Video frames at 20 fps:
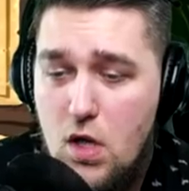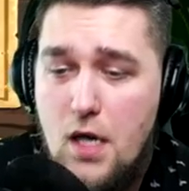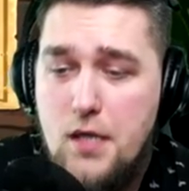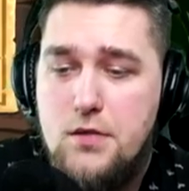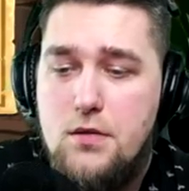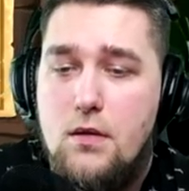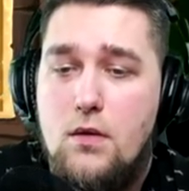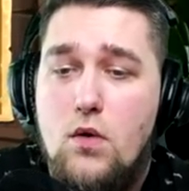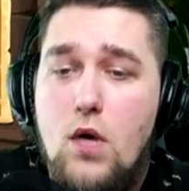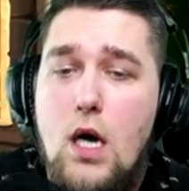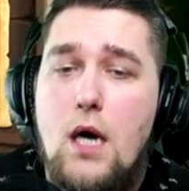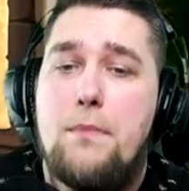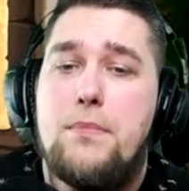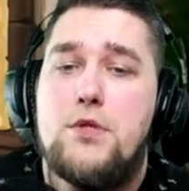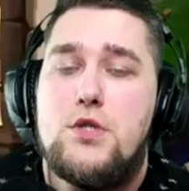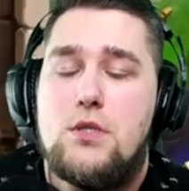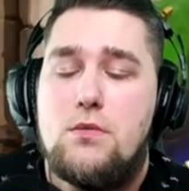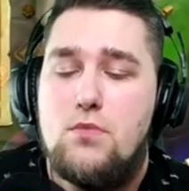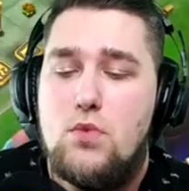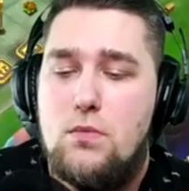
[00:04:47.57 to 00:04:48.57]
а, ну, а
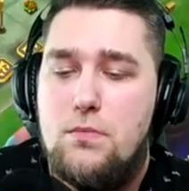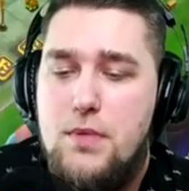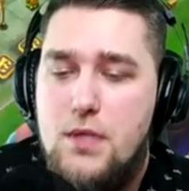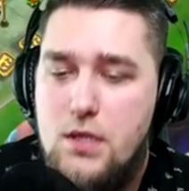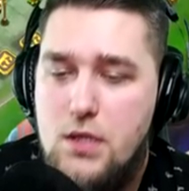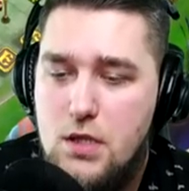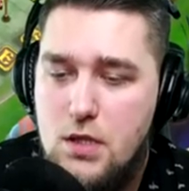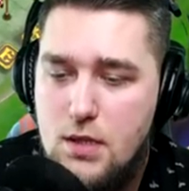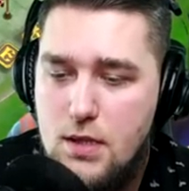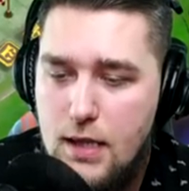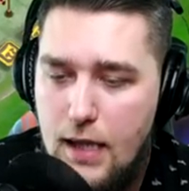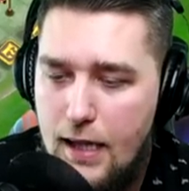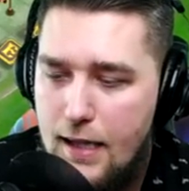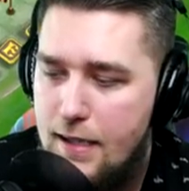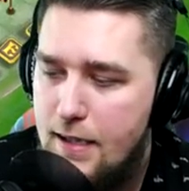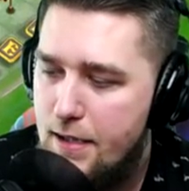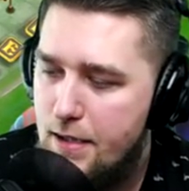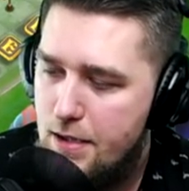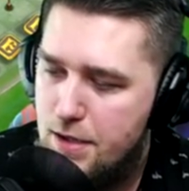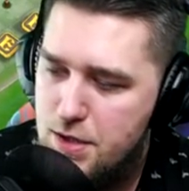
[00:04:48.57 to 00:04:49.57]
почему бы и не да?
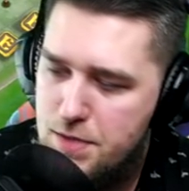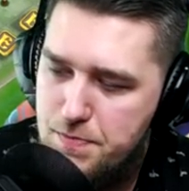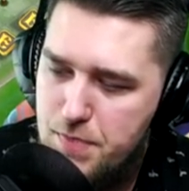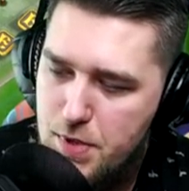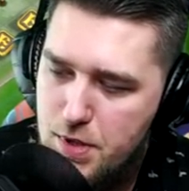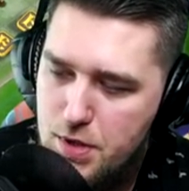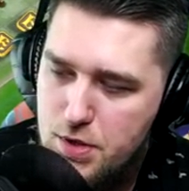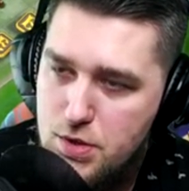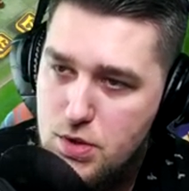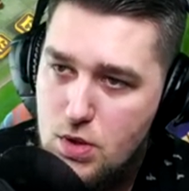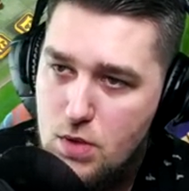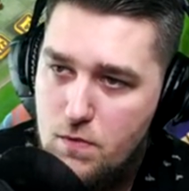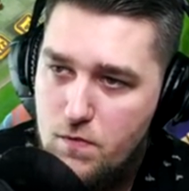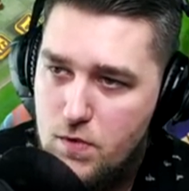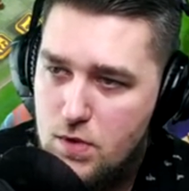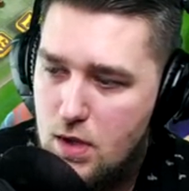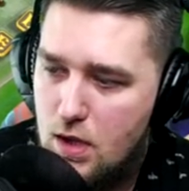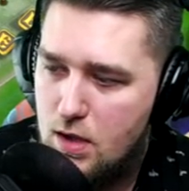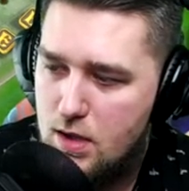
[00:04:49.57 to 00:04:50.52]
Перейдем вот так,